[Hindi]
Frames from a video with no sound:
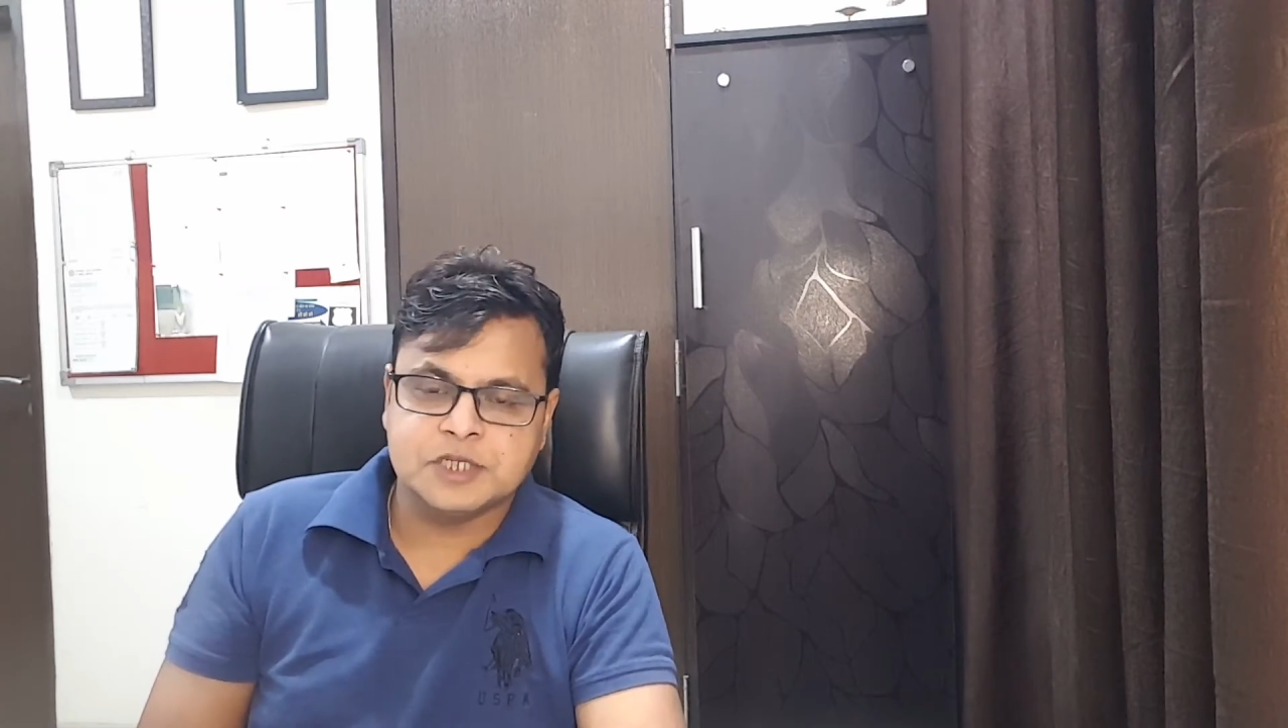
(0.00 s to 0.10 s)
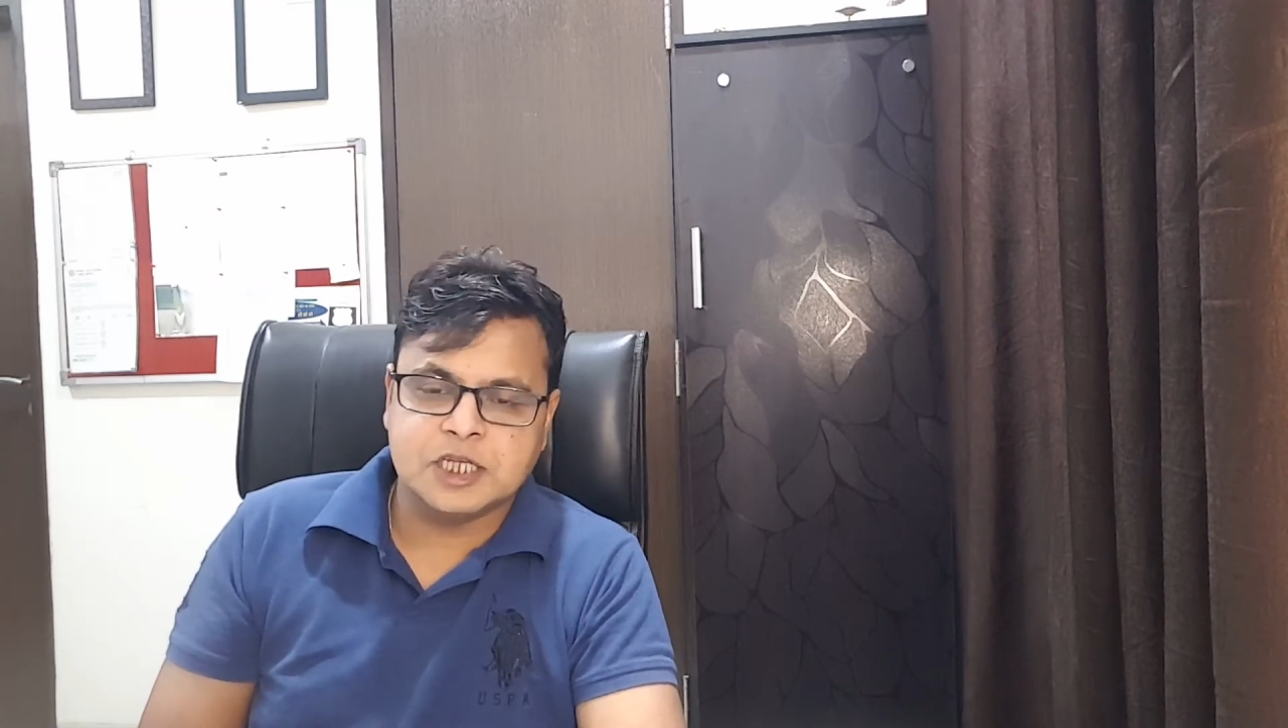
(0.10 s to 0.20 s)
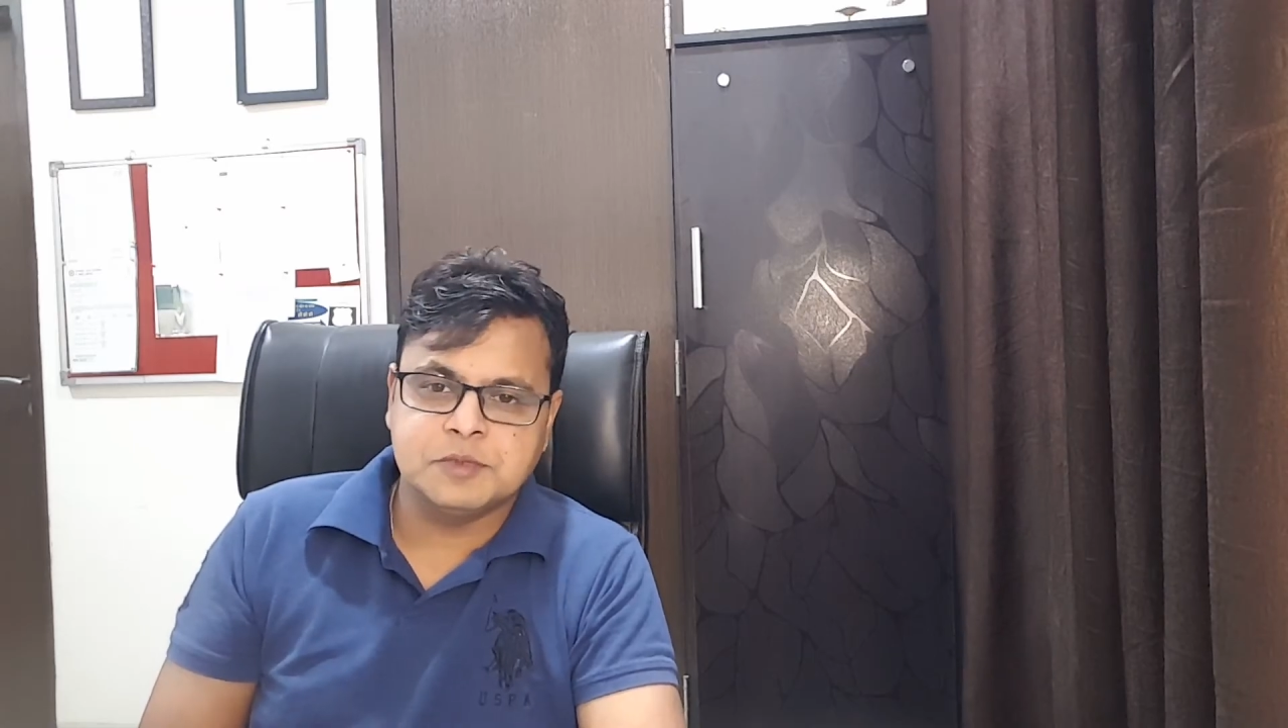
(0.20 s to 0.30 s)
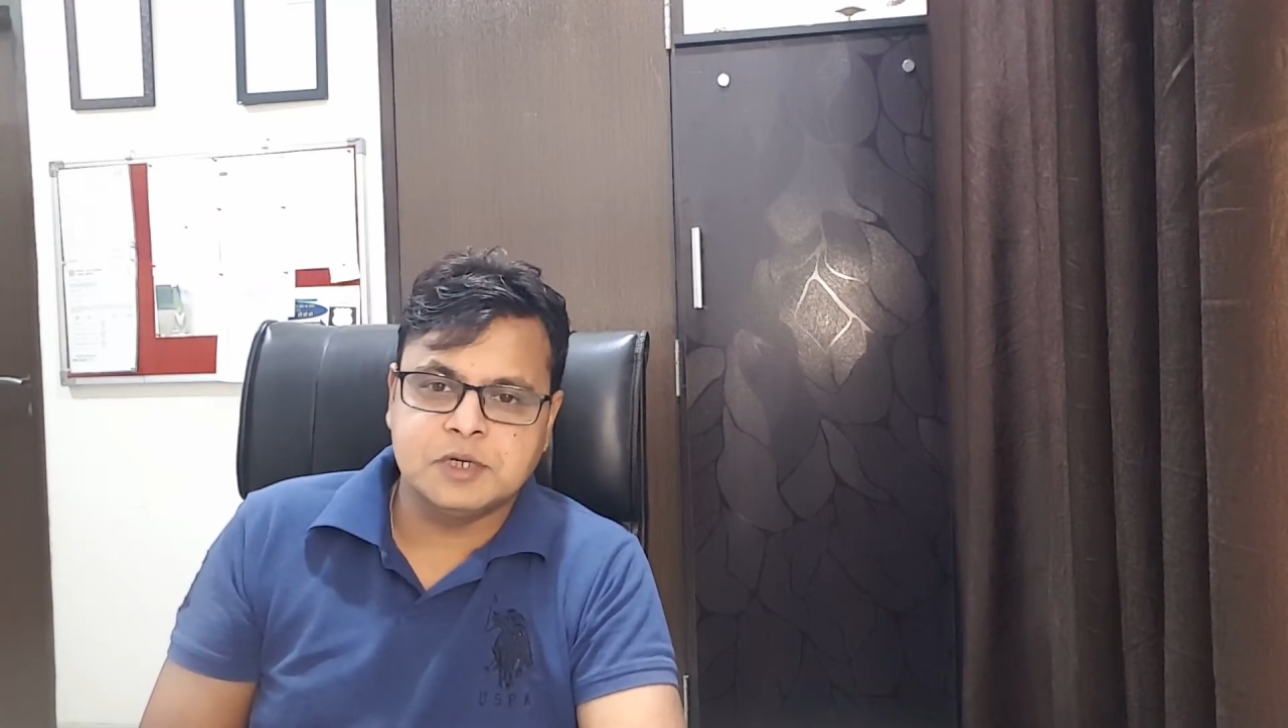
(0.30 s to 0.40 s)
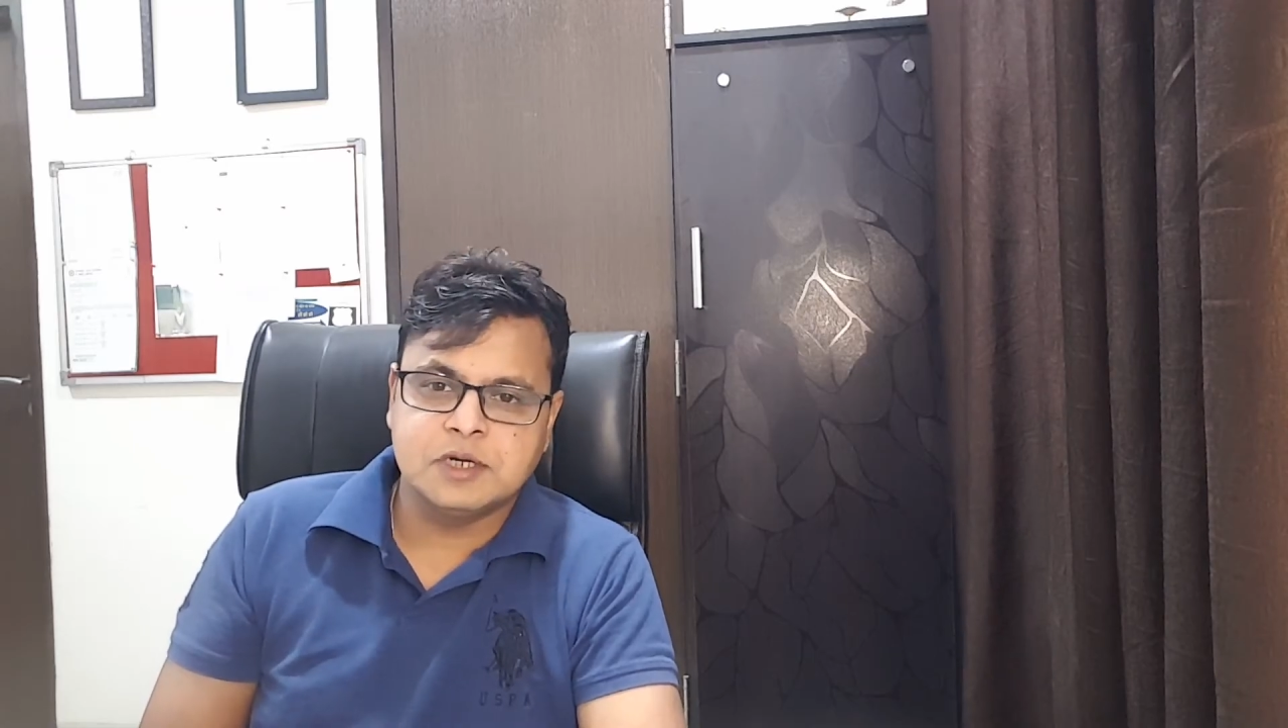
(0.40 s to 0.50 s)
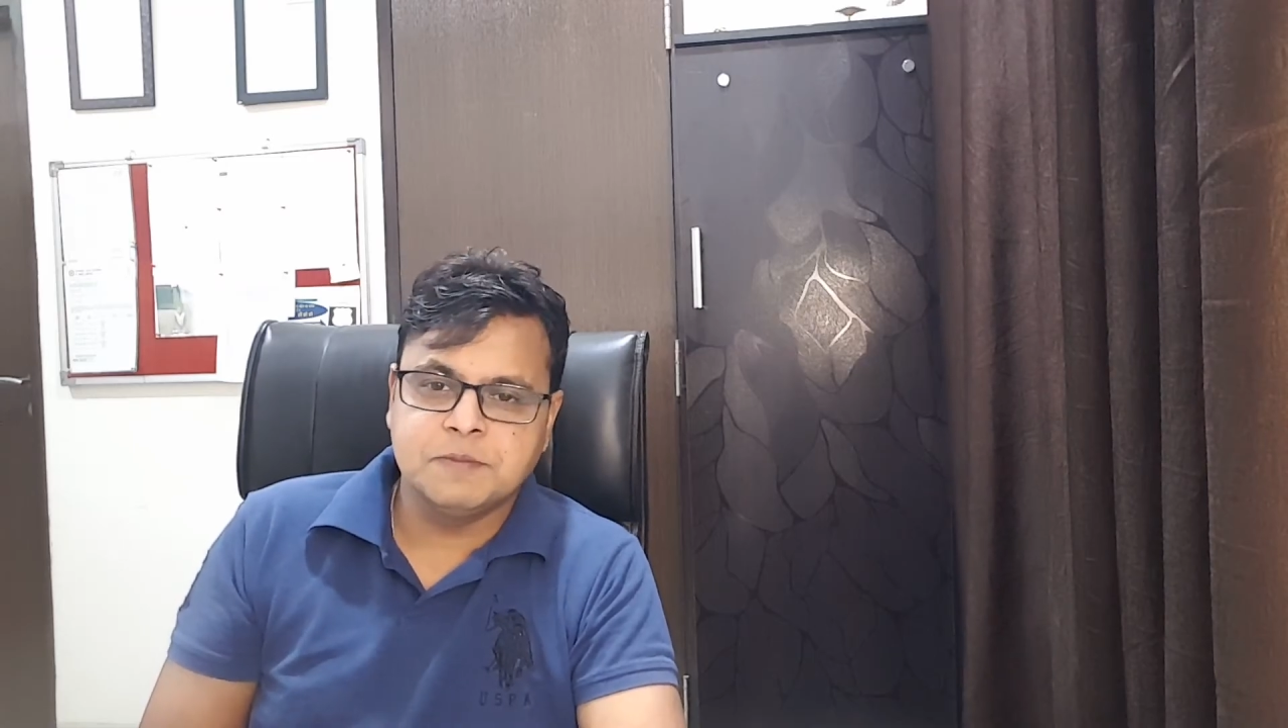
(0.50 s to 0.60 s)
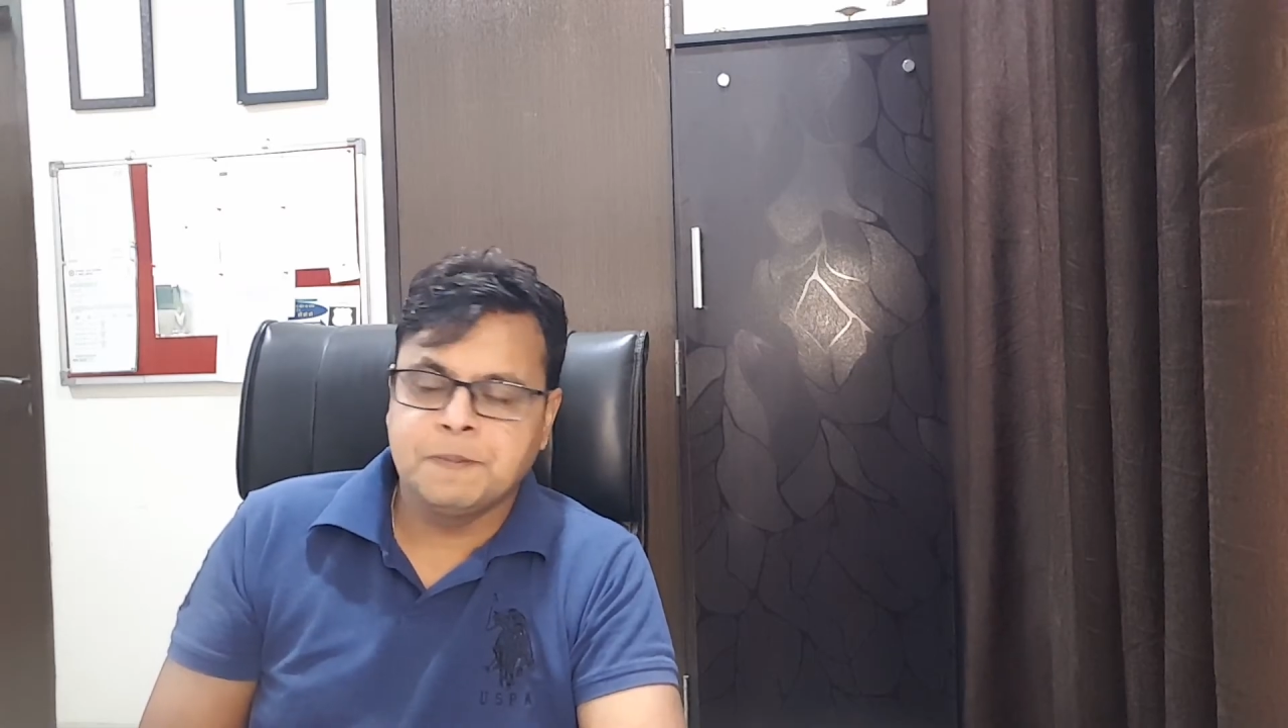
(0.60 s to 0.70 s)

पचास मिनट